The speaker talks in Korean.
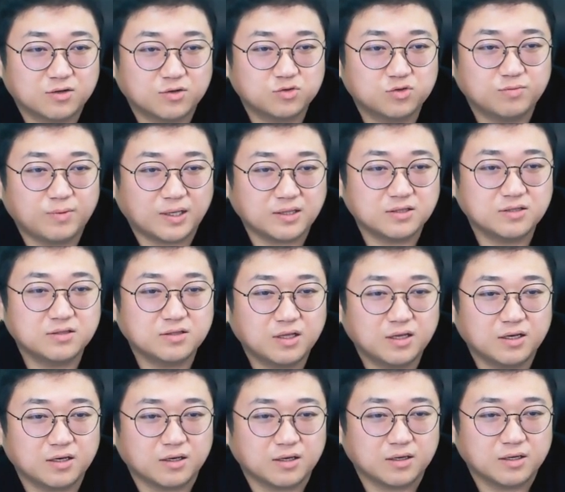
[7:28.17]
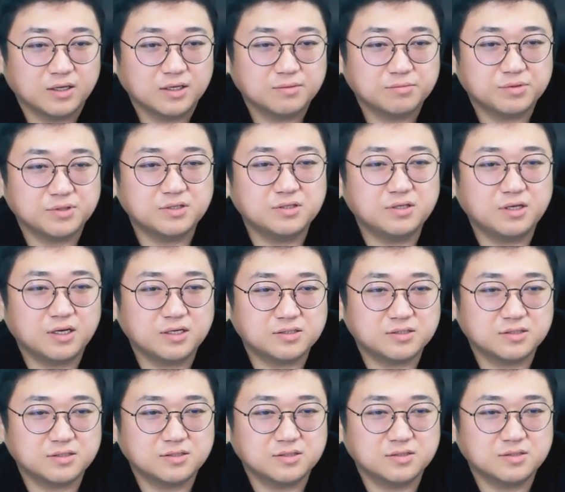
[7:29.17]
그것도 맞는데
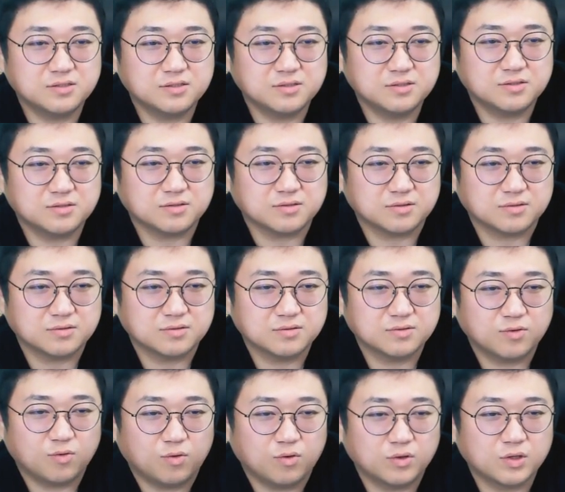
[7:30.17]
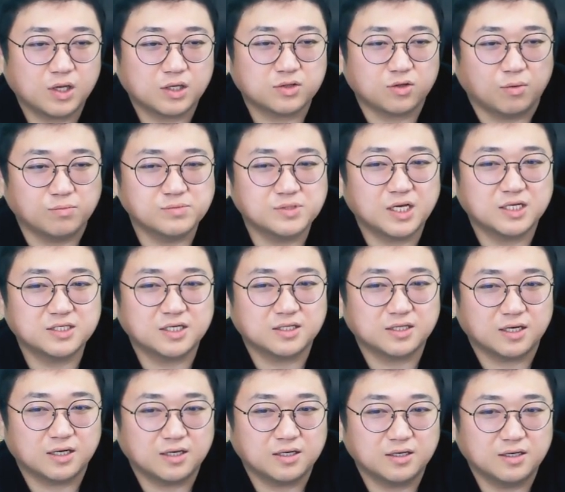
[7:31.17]
BTS는 워낙
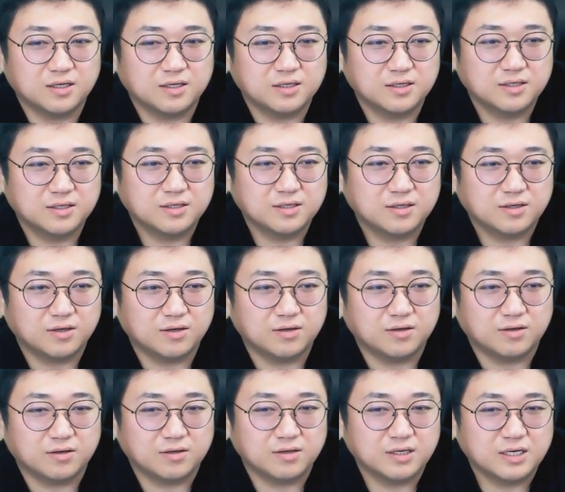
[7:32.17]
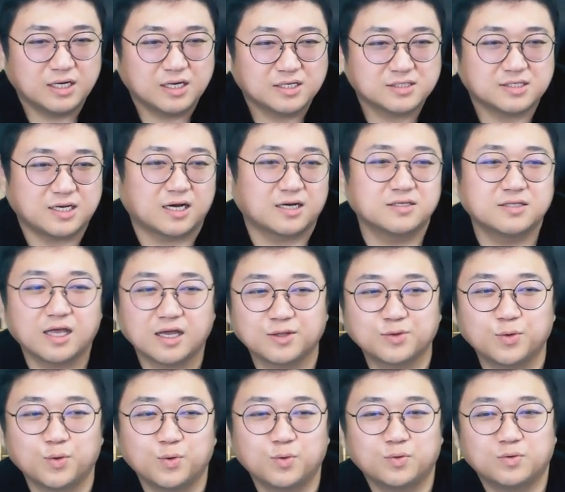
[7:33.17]
넘사잖아. 어, 작은
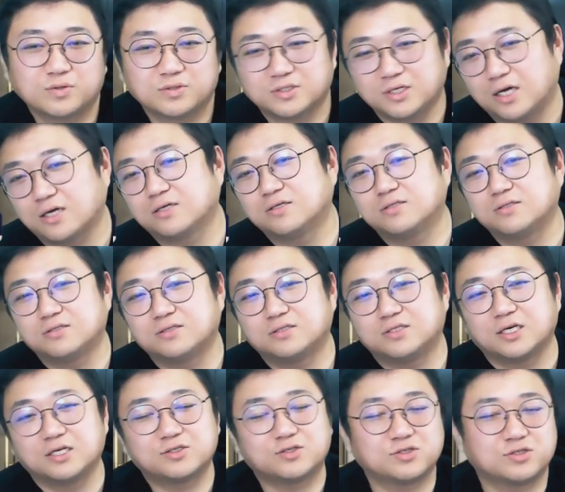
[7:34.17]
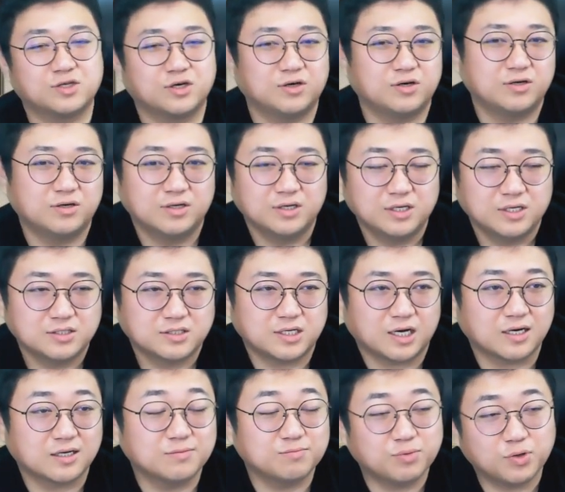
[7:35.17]
행동, 작은 제스처,
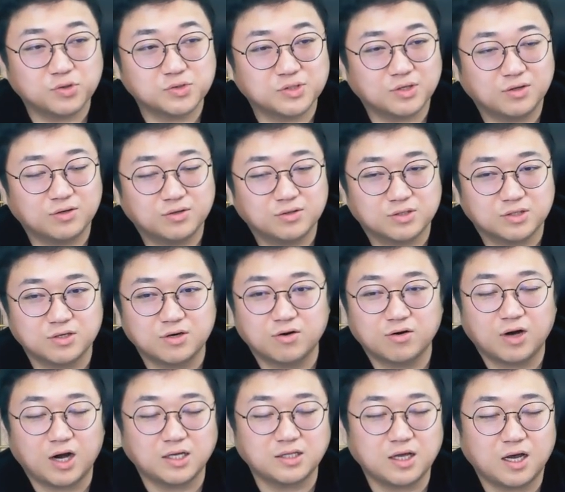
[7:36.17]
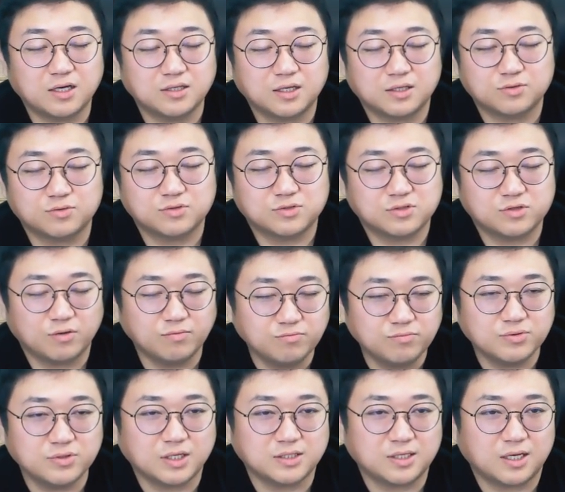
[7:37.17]
작은 표정 이런 거 하나하나도
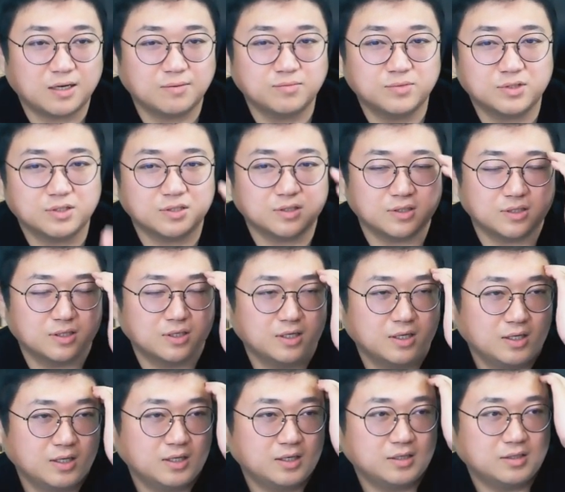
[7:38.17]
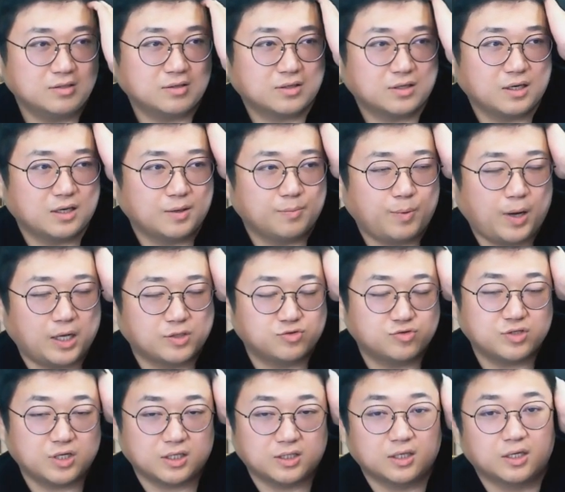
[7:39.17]
전부 다 사람들이 이렇게
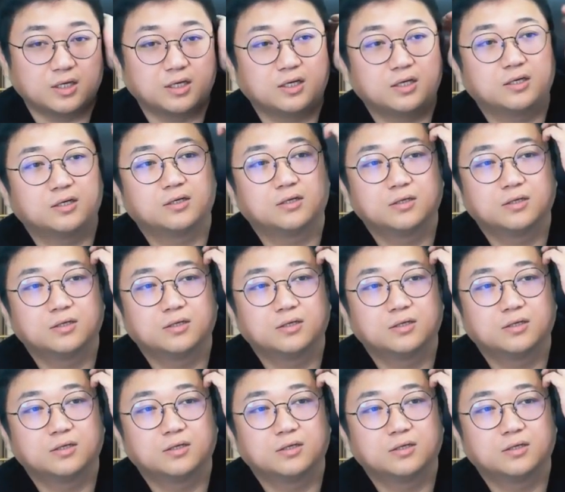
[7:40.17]
봐주잖아.